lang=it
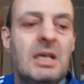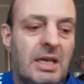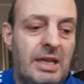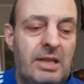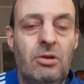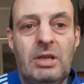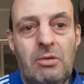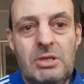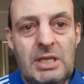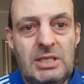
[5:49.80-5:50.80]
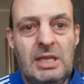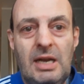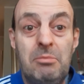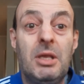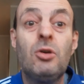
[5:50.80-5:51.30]
credo che questa
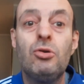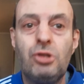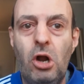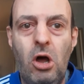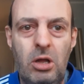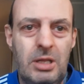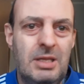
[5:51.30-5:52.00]
sera mi godrò